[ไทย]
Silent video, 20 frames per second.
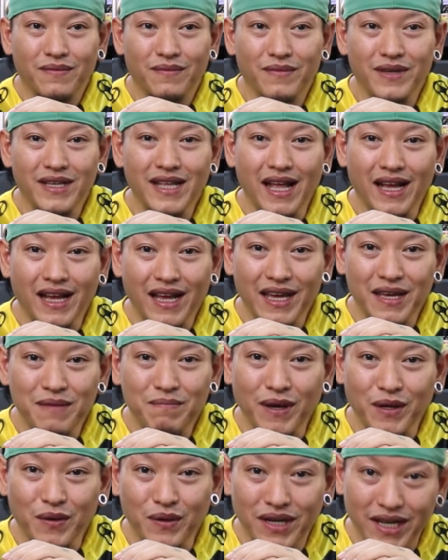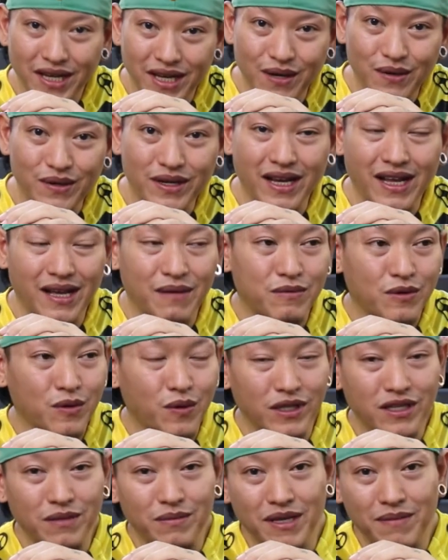ไม่อยากให้ไปคนเดียวนะครับ ค
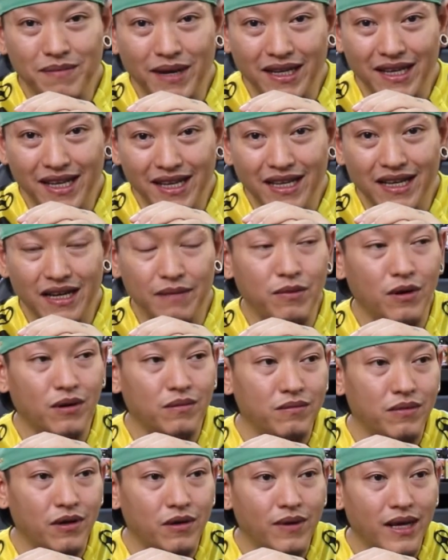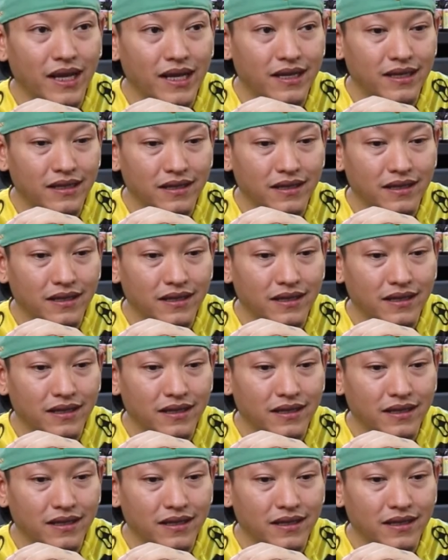วรจะมีบัดดี้ครับผม เพราะว่า